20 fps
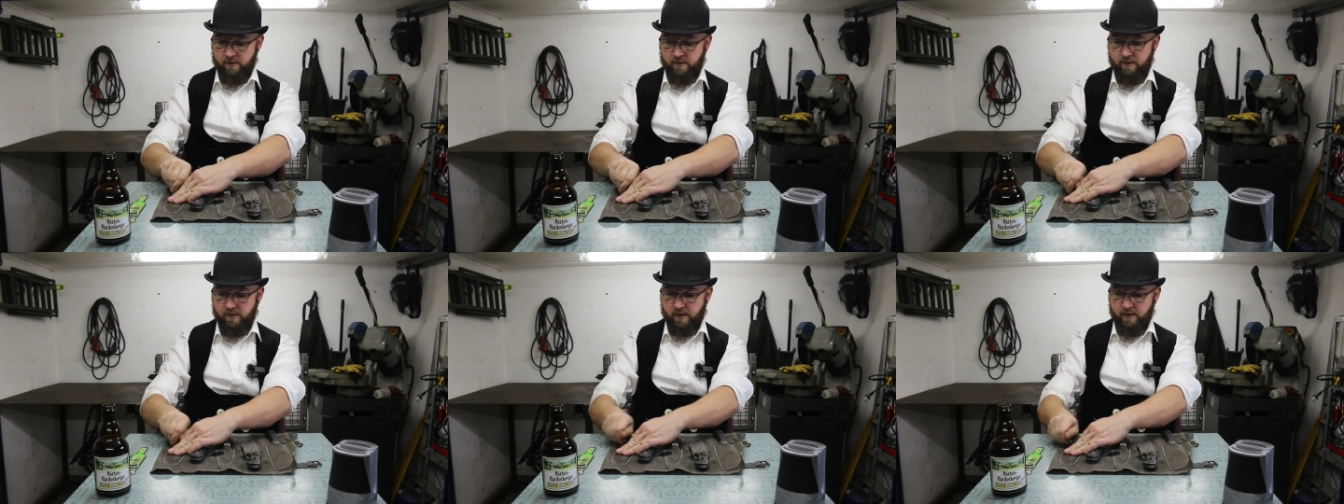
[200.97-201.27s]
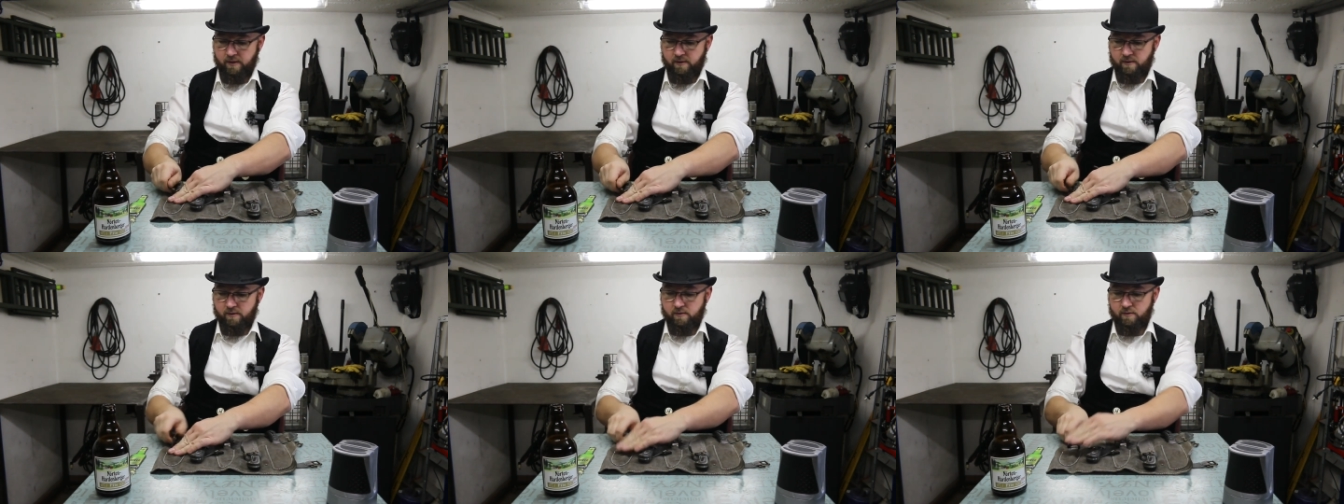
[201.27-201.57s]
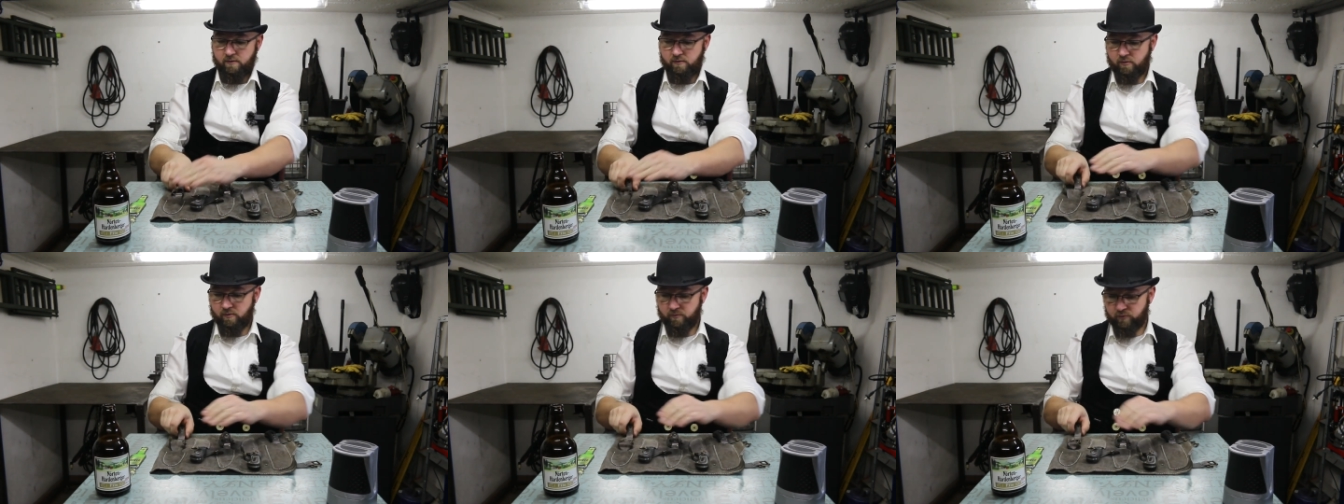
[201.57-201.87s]
Dann
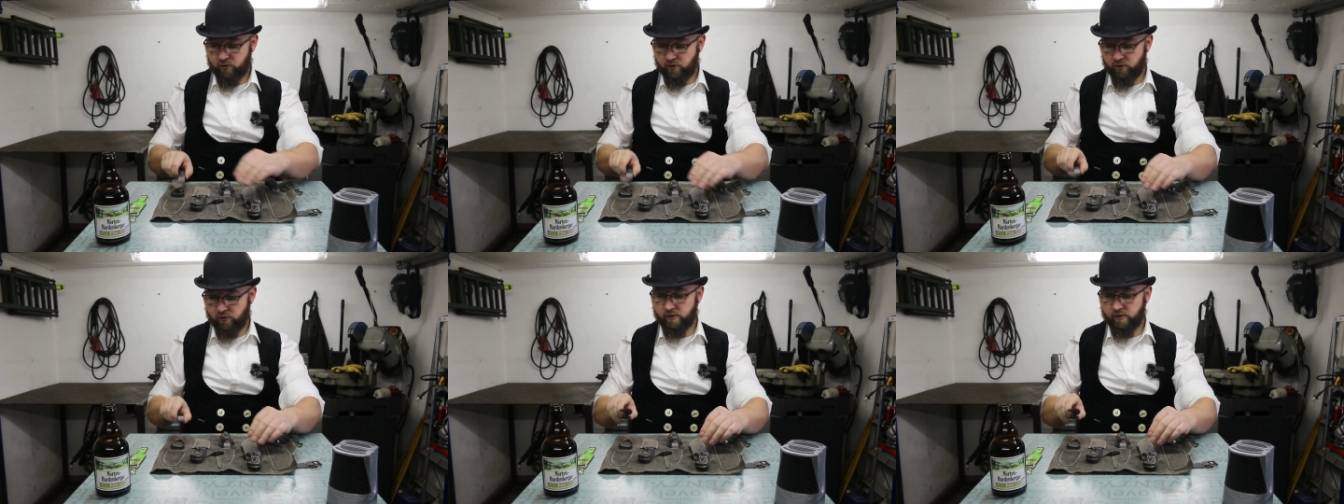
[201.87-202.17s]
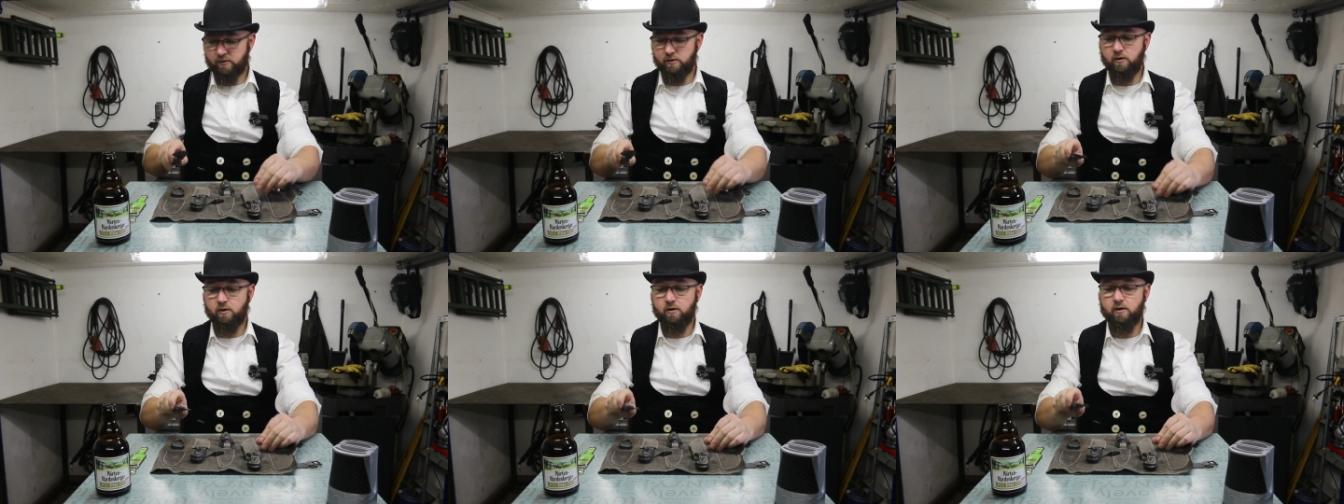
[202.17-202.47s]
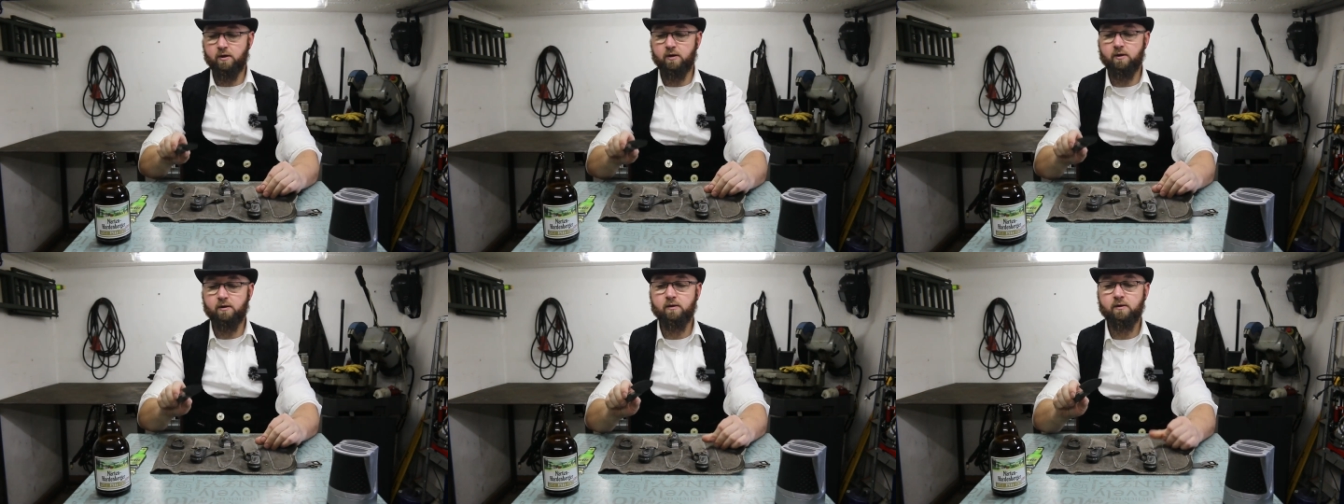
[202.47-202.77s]
zum Schluss
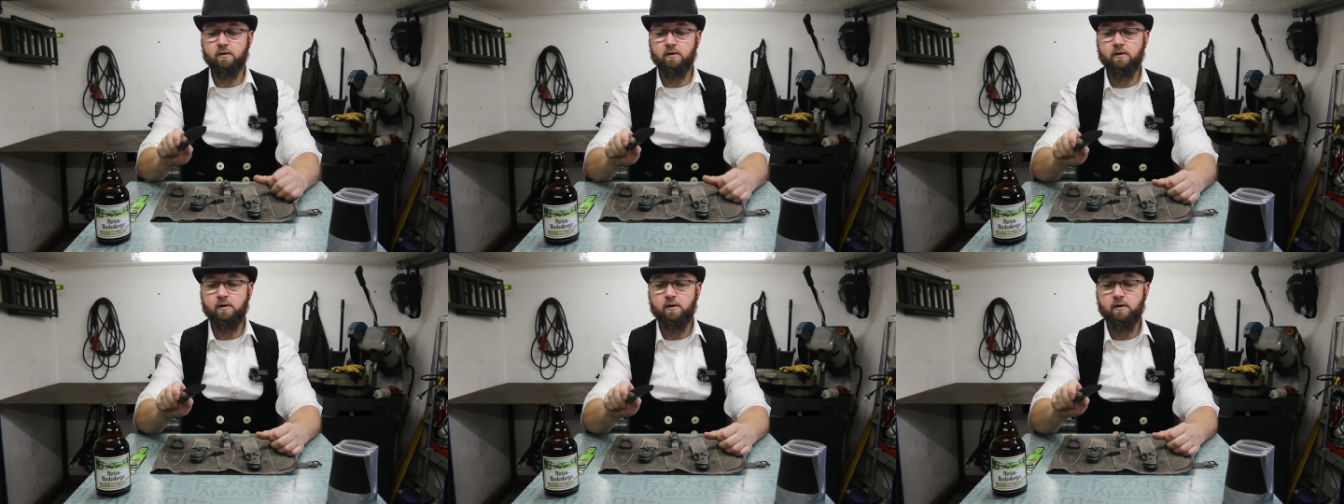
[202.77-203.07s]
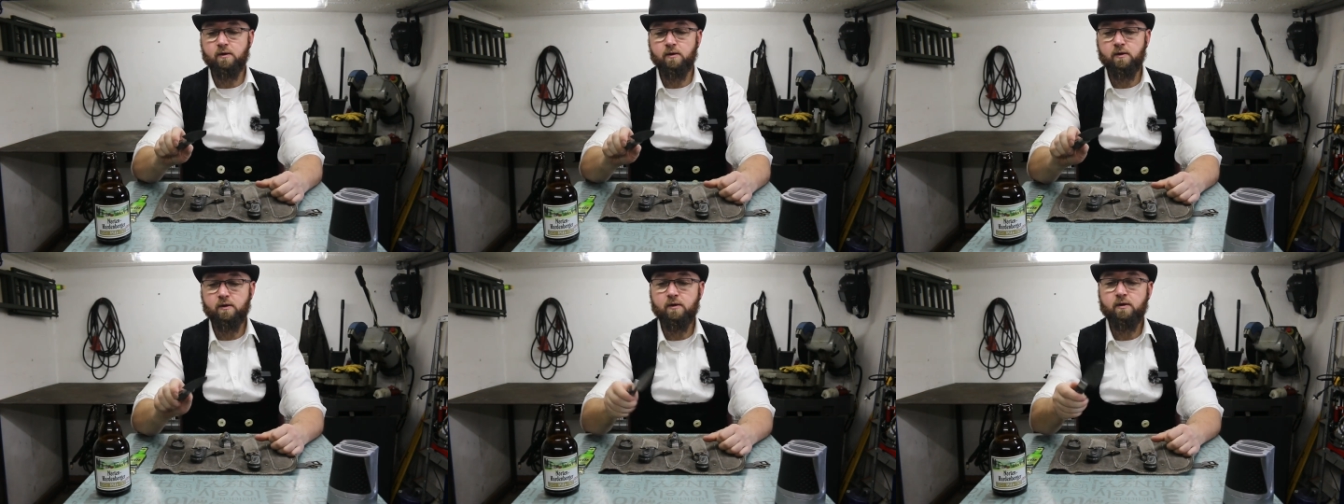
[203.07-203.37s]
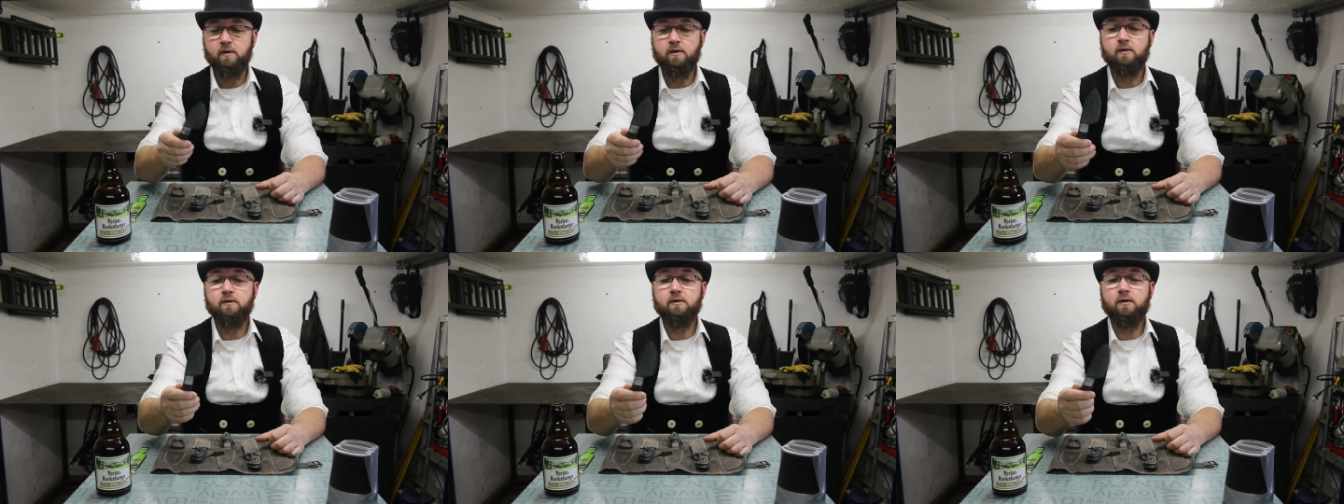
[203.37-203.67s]
noch
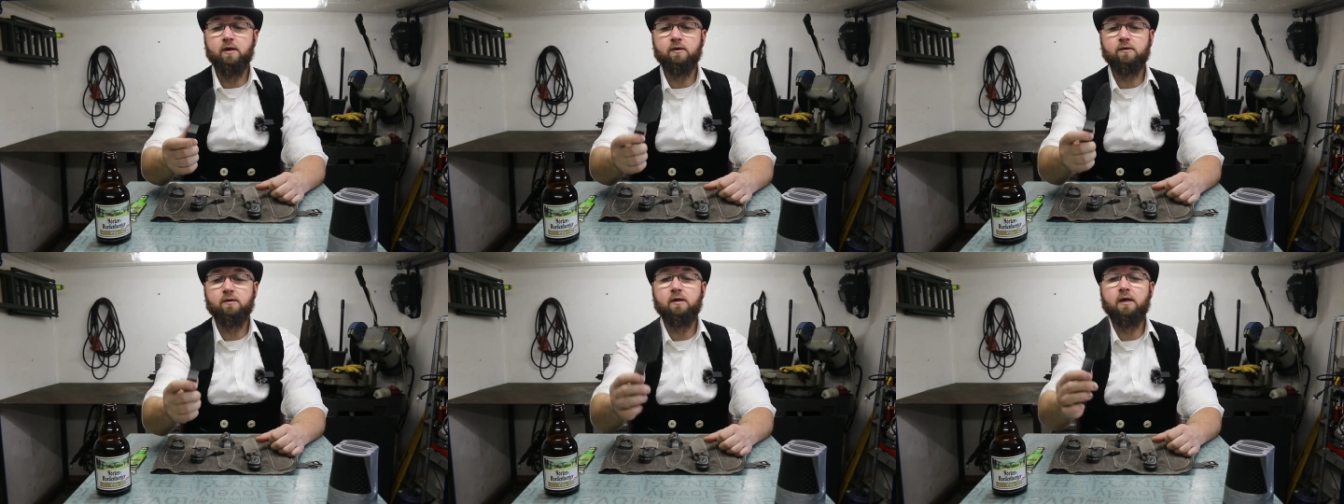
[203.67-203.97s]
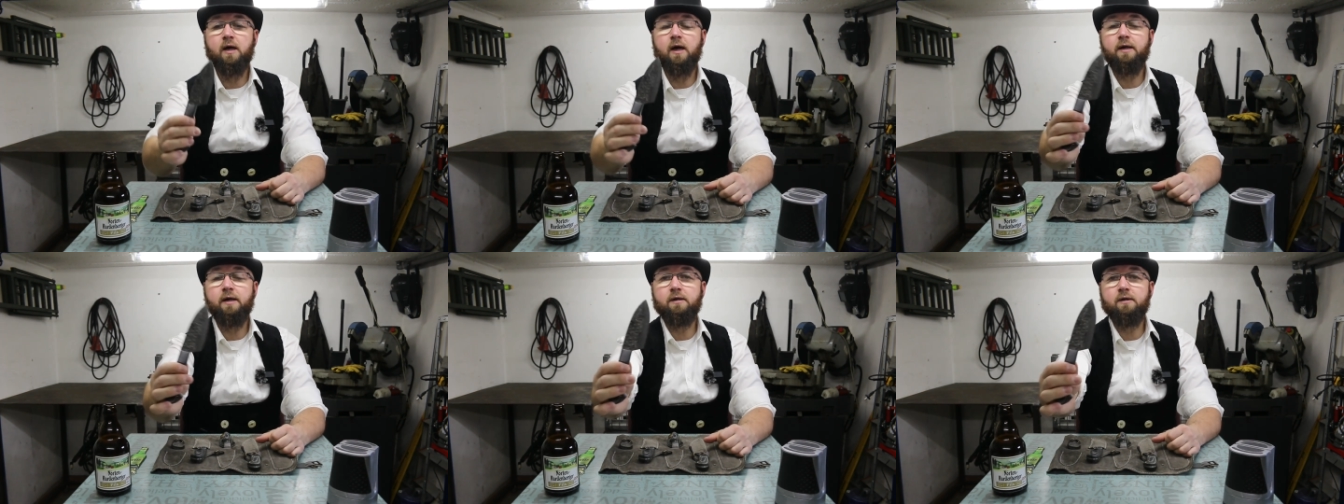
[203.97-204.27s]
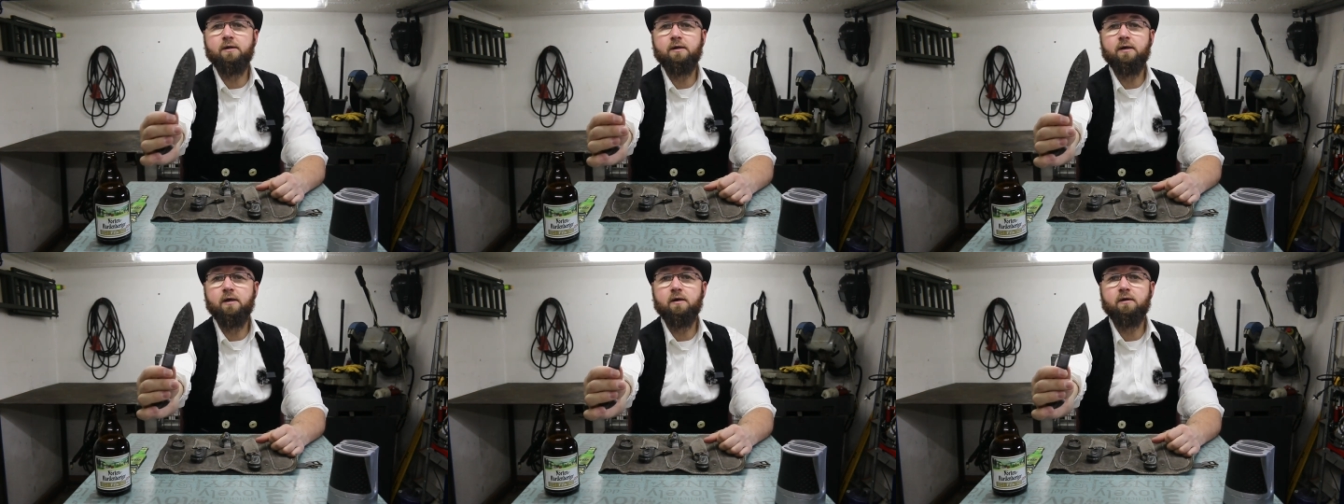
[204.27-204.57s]
das kleine
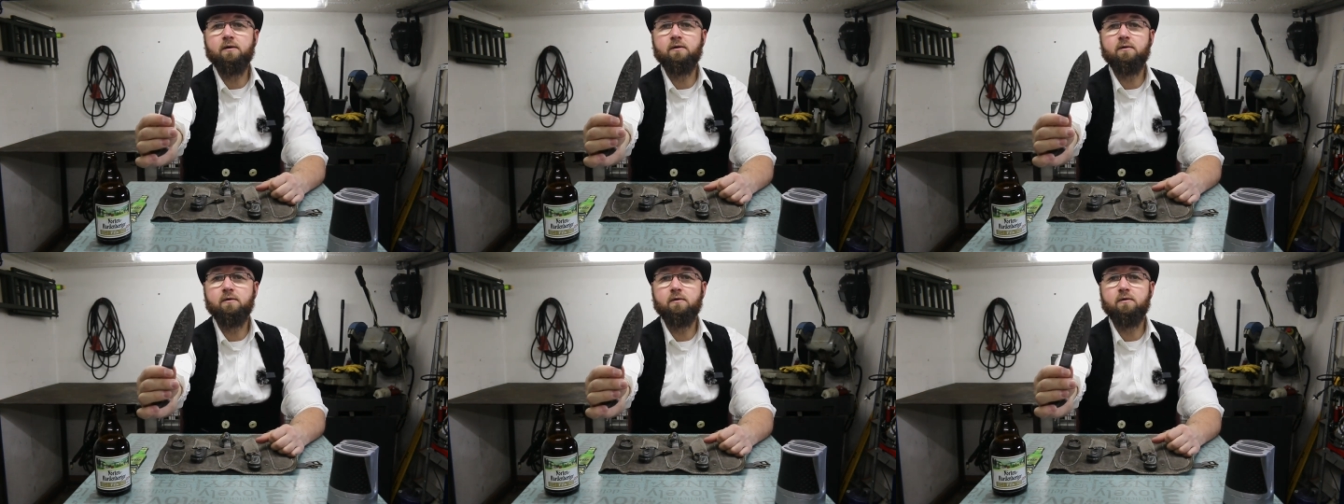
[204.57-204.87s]
hier.